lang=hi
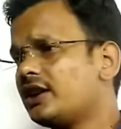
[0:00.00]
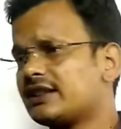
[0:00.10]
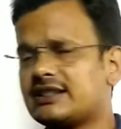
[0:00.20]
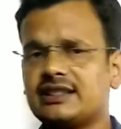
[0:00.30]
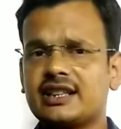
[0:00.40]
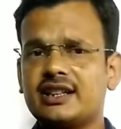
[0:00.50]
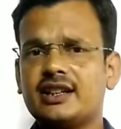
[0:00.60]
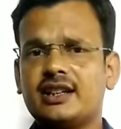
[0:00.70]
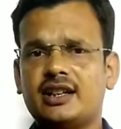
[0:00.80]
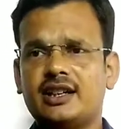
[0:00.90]
किसी के
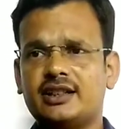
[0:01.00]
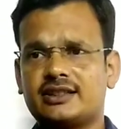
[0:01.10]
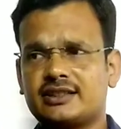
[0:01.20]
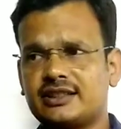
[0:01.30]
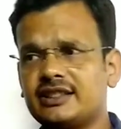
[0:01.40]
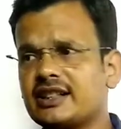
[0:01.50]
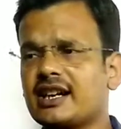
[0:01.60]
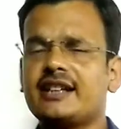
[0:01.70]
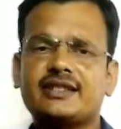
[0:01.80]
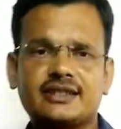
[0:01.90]
किए
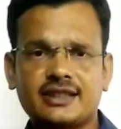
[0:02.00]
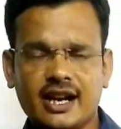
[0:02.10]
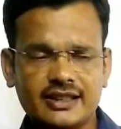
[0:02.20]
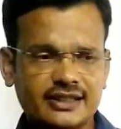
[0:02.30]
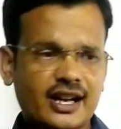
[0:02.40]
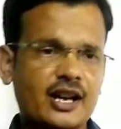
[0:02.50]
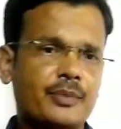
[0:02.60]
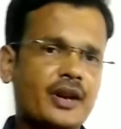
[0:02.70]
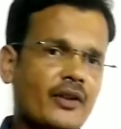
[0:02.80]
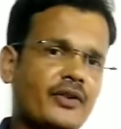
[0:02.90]
गए कराए शिकार
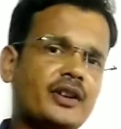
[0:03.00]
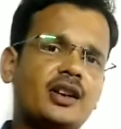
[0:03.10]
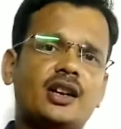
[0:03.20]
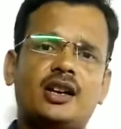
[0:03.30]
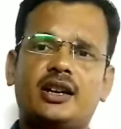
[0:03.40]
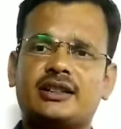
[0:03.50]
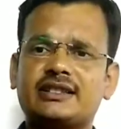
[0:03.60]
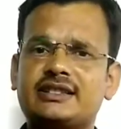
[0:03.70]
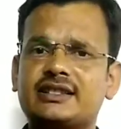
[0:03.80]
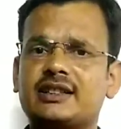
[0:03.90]
पे या फिर
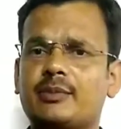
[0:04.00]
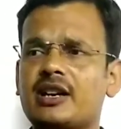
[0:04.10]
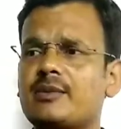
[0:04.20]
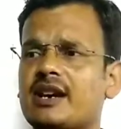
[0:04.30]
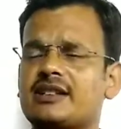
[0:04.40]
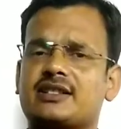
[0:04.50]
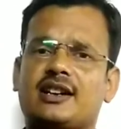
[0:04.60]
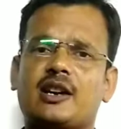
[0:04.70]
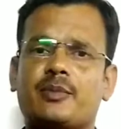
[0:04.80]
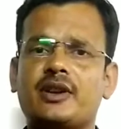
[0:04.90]
किसी के मरे मराए
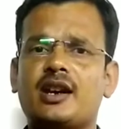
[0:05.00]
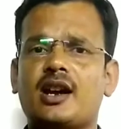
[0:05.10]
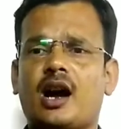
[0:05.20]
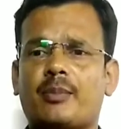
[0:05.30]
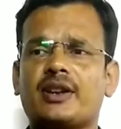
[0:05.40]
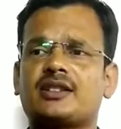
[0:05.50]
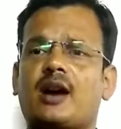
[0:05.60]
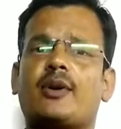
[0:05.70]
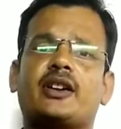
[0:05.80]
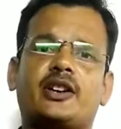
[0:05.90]
शिकार पे अपना
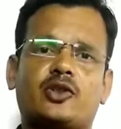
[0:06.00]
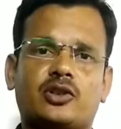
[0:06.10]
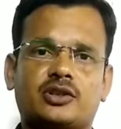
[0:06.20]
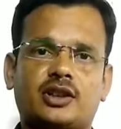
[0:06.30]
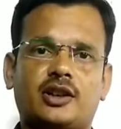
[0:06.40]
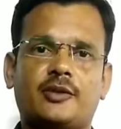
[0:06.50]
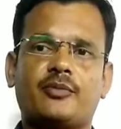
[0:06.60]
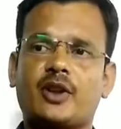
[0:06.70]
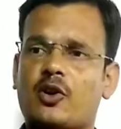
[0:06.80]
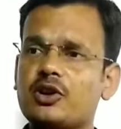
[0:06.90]
दावा नहीं ठोंकता
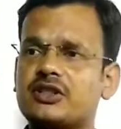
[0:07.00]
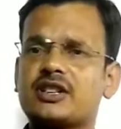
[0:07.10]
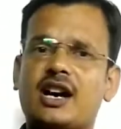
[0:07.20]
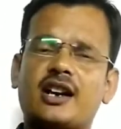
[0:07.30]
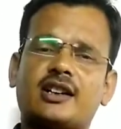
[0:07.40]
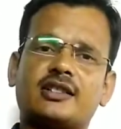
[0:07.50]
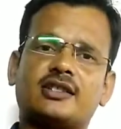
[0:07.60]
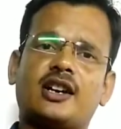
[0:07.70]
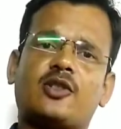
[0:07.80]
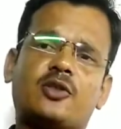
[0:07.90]
खुद शिकार करता
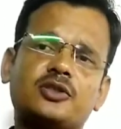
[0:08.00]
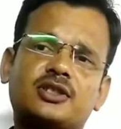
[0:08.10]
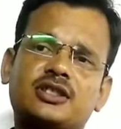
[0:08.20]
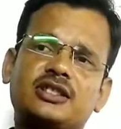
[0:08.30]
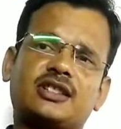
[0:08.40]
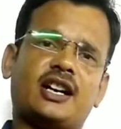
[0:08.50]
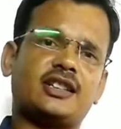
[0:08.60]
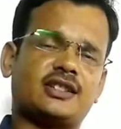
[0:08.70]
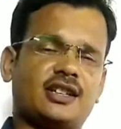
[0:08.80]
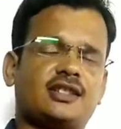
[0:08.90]
है खुद से ताज़ा
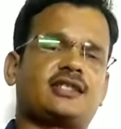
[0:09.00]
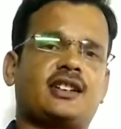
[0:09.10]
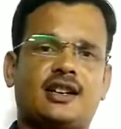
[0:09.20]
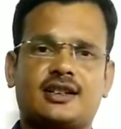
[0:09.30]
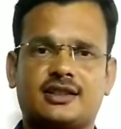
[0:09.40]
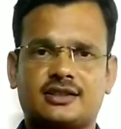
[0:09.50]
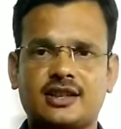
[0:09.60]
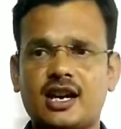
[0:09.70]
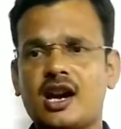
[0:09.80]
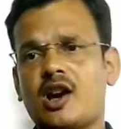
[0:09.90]
ताज़ा शिकार करता
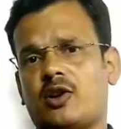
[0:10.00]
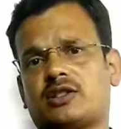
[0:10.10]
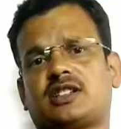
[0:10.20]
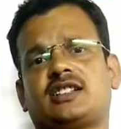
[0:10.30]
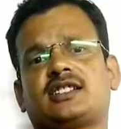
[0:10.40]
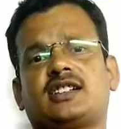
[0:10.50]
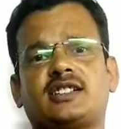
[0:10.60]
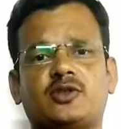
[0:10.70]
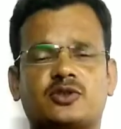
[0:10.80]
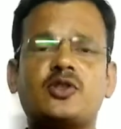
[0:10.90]
है और ताज़ा
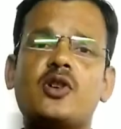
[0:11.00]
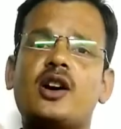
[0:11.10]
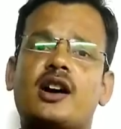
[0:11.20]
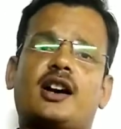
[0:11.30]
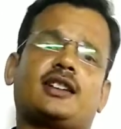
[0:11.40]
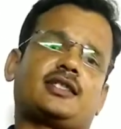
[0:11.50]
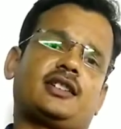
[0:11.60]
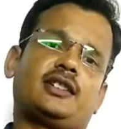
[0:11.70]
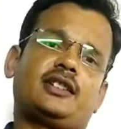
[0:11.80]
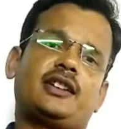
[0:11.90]
ताज़ा उसको खाता
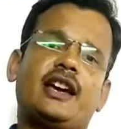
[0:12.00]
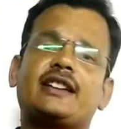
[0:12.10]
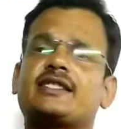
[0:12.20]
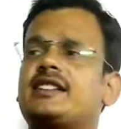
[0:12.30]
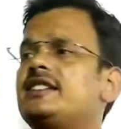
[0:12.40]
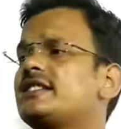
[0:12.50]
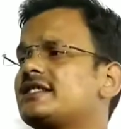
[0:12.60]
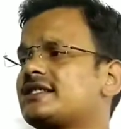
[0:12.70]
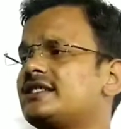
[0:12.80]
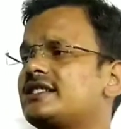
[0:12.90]
है ऐसा नहीं कि
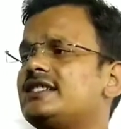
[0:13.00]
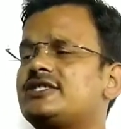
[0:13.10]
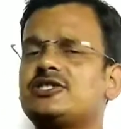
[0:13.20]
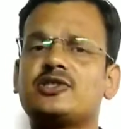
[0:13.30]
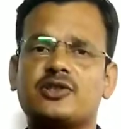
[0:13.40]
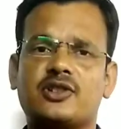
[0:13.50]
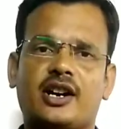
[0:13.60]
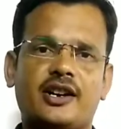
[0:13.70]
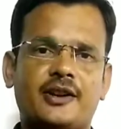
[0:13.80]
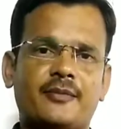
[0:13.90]
सड़ी गली चीज़ों को खाए